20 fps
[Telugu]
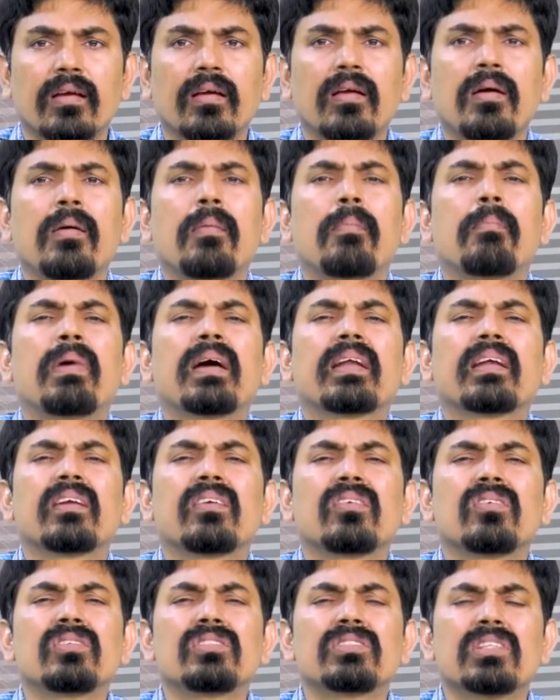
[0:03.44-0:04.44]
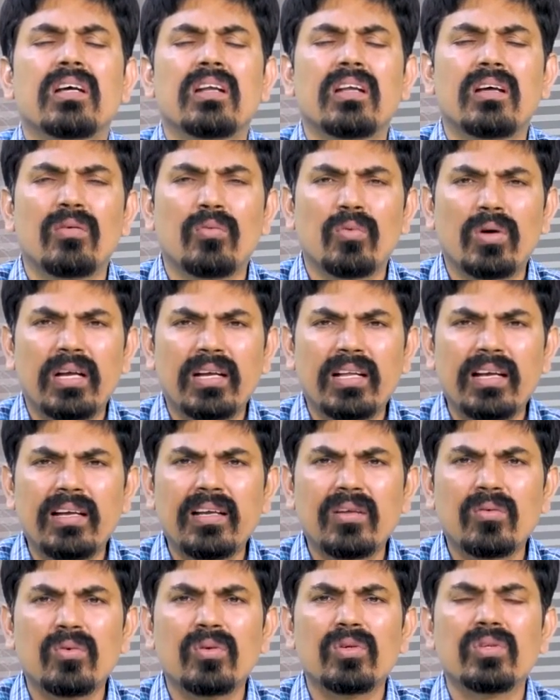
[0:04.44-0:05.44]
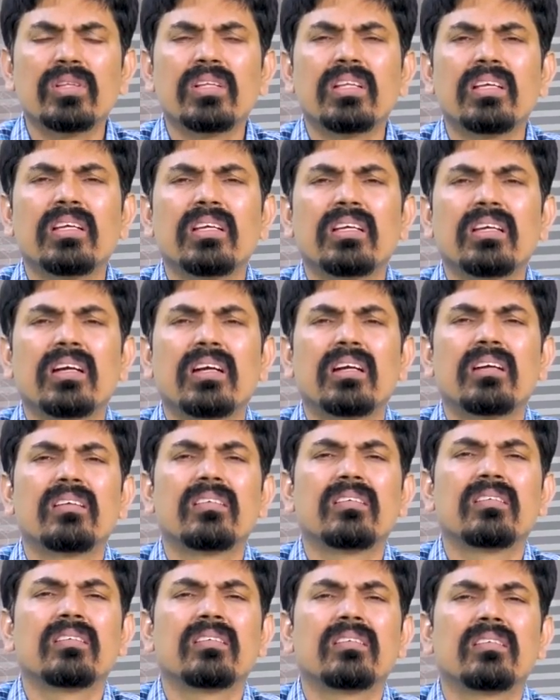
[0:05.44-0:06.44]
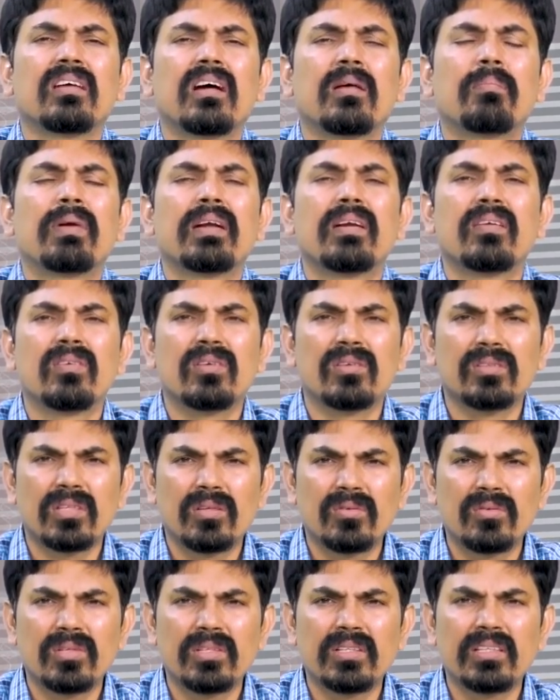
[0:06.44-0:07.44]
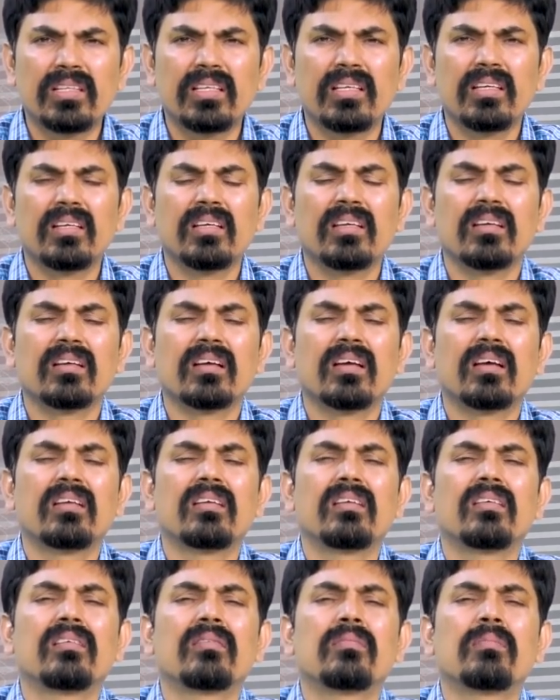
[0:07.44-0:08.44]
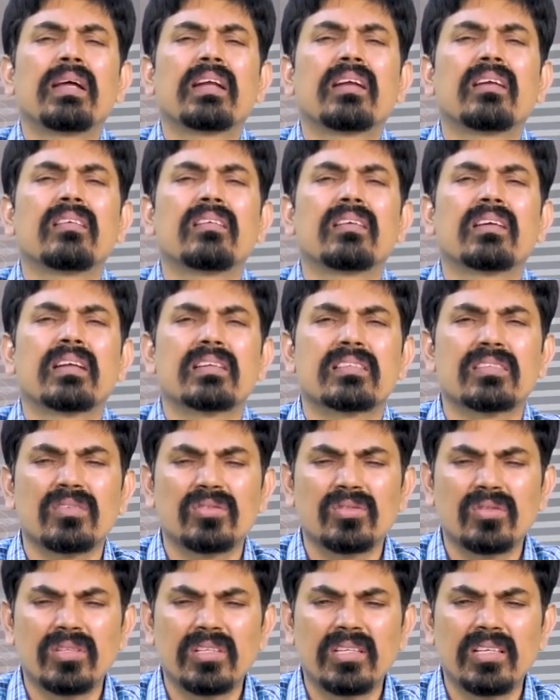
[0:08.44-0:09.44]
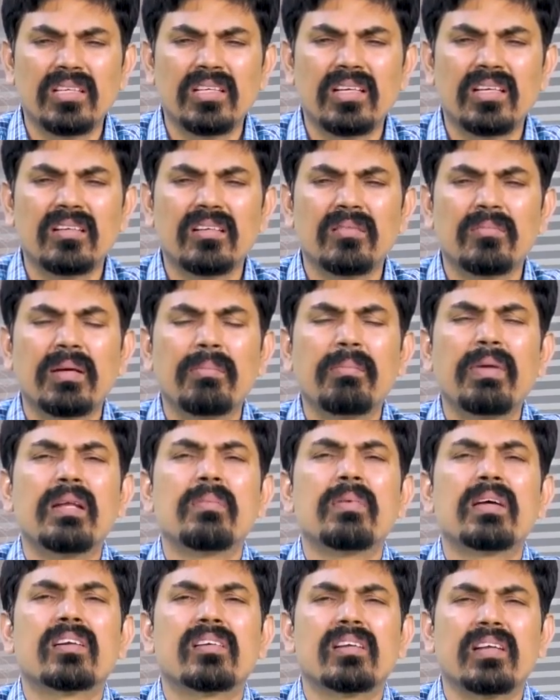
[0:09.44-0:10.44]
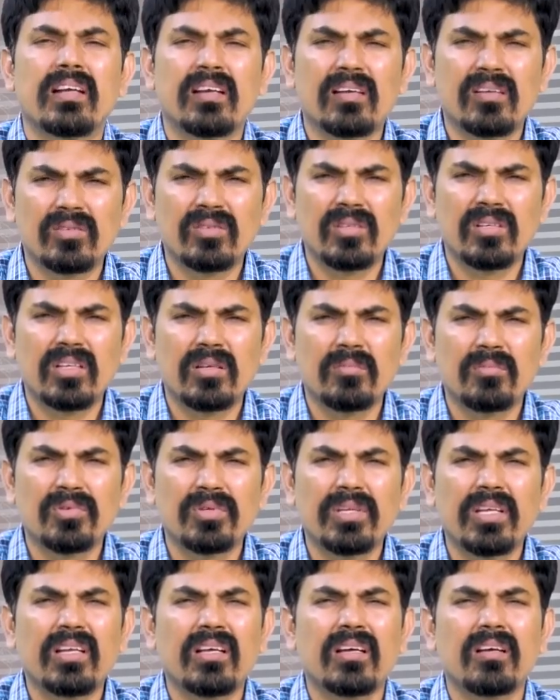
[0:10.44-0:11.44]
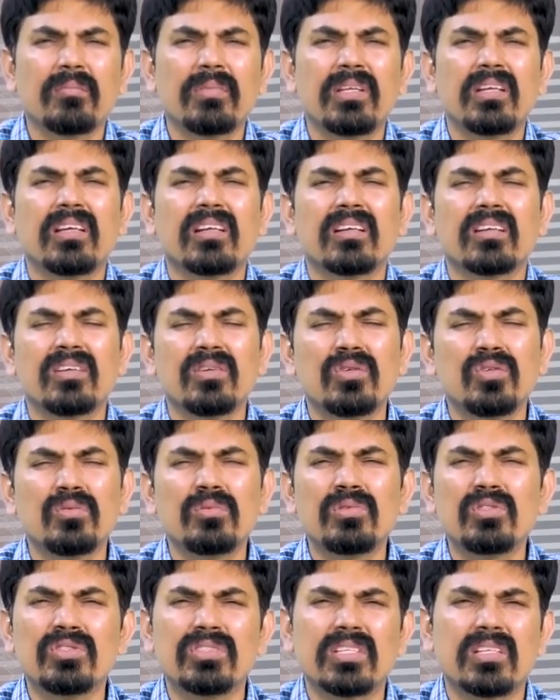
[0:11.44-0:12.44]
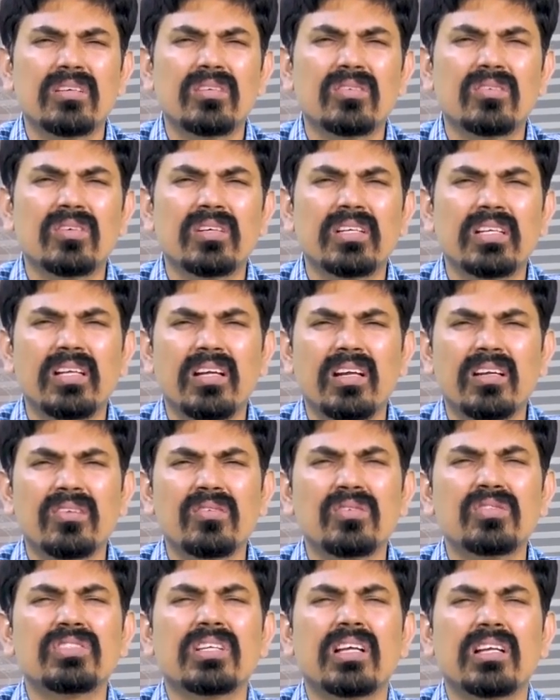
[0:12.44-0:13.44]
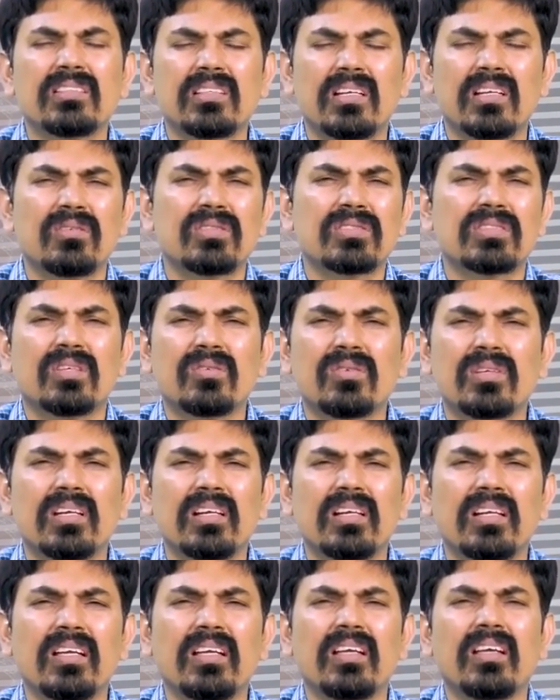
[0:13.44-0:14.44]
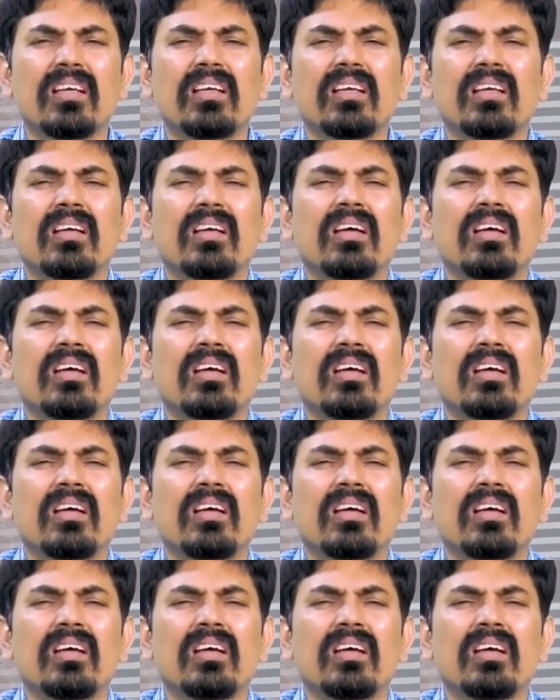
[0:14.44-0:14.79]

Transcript: యా మార్కెట్ చాలా వలటిలిటీ ఉంటుంది అండ్ అప్ అండ్ డౌన్ అవుతూ ఉంటుంది అండ్ మార్కెట్ క్రష్ అవుతుంది అండ్ uh, మరి వేరే మార్కెట్లో ఎంటర్ అవుతున్నాము ఇలా మీరు కనుక యూట్యూబ్ చూసారనుకోండి ఇలాంటి న్యూస్ చాలా చాలా వస్తూ ఉంటాయండి